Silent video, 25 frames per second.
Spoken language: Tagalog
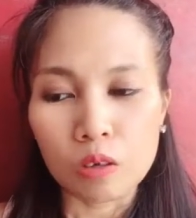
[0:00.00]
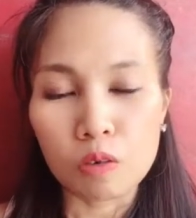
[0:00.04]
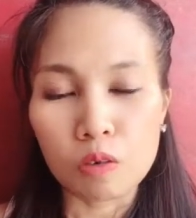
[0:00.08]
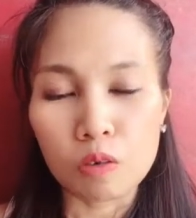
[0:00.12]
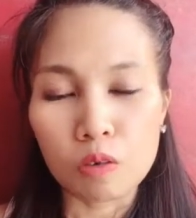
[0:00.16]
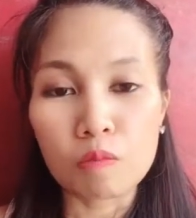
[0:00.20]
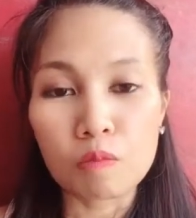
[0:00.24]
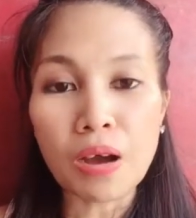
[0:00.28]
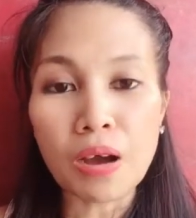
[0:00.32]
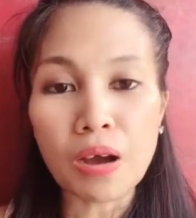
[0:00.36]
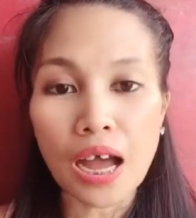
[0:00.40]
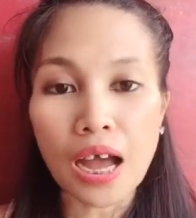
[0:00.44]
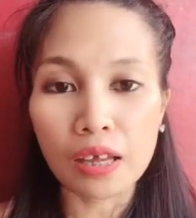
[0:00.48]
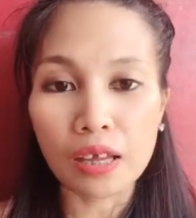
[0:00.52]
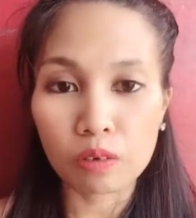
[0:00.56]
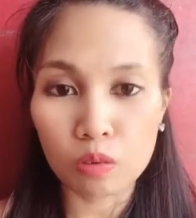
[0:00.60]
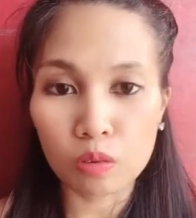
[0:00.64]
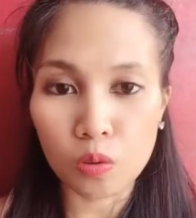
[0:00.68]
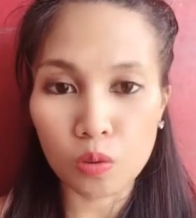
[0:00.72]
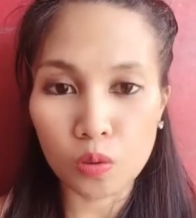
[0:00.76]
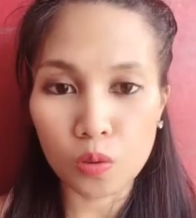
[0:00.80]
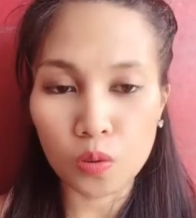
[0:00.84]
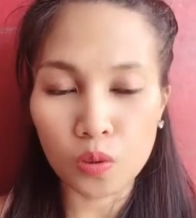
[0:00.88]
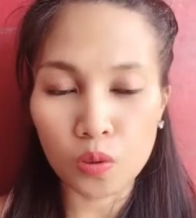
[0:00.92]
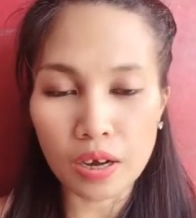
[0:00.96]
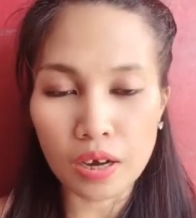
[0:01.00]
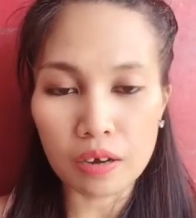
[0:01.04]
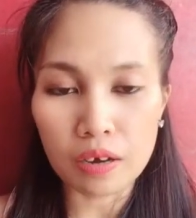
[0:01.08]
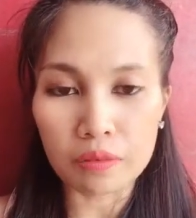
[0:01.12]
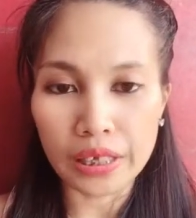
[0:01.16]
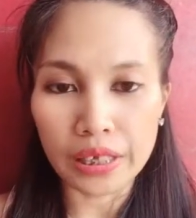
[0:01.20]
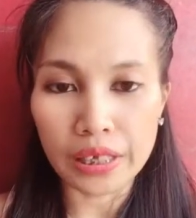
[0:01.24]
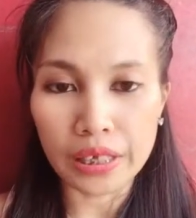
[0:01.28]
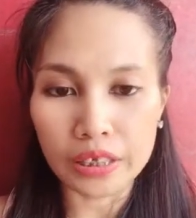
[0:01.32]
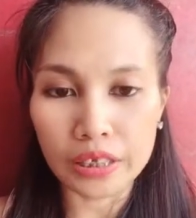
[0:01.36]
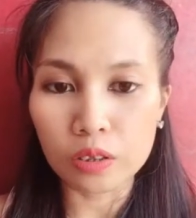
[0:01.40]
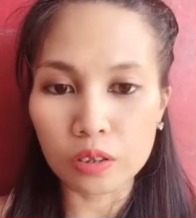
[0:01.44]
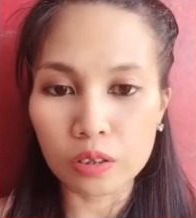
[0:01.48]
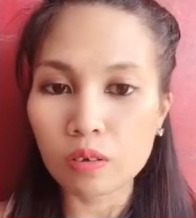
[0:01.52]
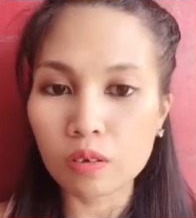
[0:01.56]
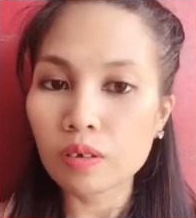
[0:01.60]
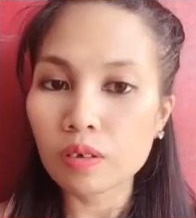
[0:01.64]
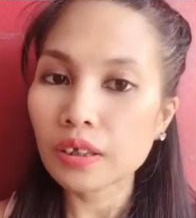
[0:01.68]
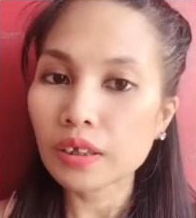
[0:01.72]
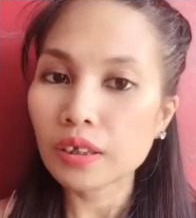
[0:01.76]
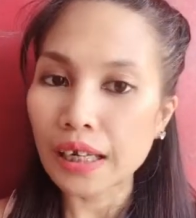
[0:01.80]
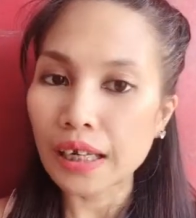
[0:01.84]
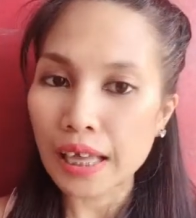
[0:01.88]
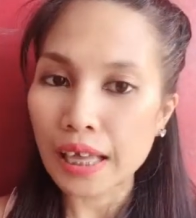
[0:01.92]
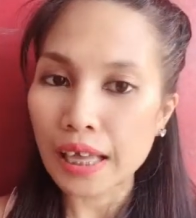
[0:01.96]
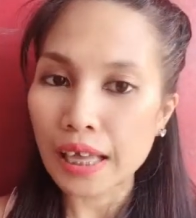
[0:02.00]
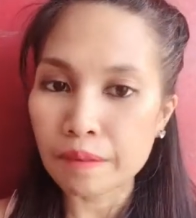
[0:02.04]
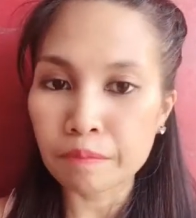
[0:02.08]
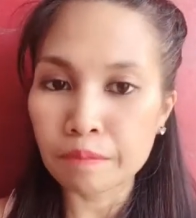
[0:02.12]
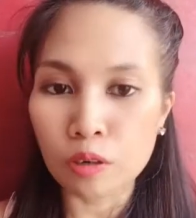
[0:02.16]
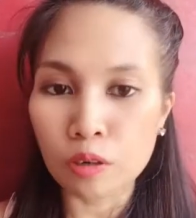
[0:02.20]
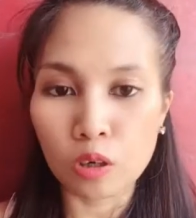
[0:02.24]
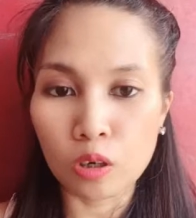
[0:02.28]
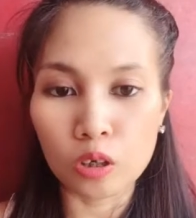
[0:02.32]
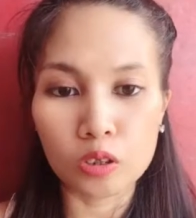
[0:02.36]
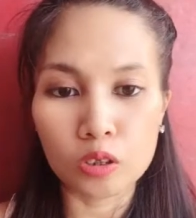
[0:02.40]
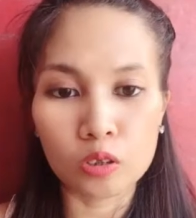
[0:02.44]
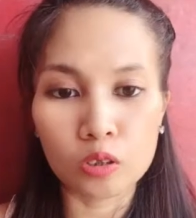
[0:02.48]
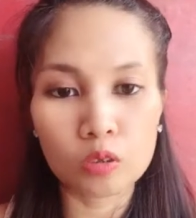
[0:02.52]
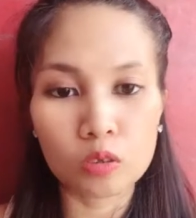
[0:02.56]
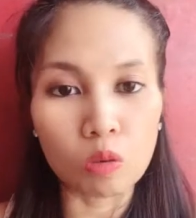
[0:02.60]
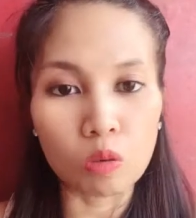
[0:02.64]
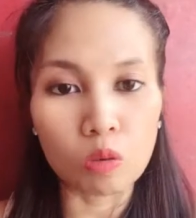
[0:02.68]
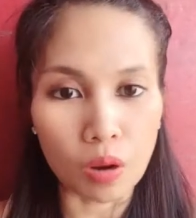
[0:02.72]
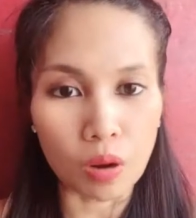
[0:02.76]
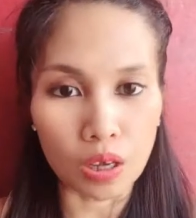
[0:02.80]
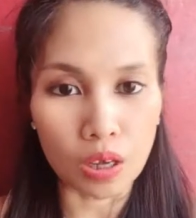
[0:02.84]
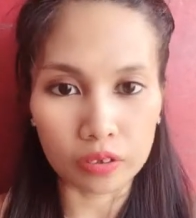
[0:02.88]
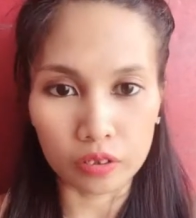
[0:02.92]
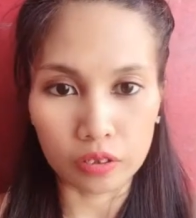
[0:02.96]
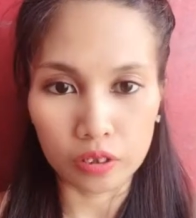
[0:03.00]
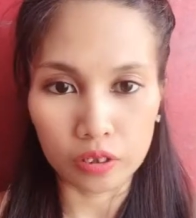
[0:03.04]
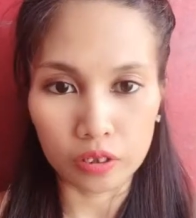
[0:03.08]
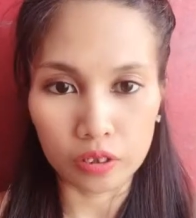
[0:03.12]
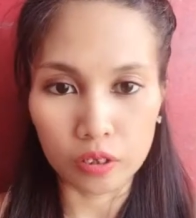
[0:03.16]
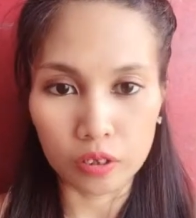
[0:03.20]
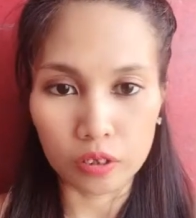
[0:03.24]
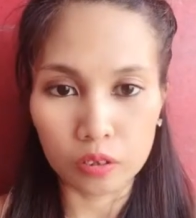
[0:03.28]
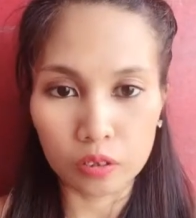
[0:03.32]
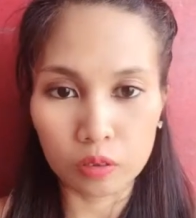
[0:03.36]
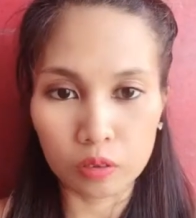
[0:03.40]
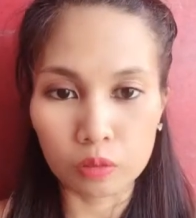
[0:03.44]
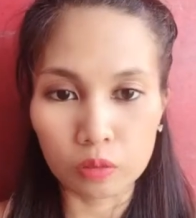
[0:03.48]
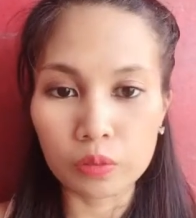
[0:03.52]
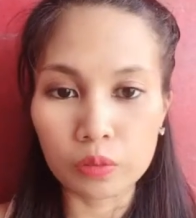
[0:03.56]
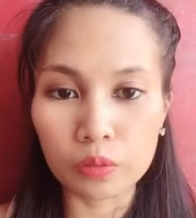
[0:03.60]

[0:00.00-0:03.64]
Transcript: kung paano ko gawin yung lemon water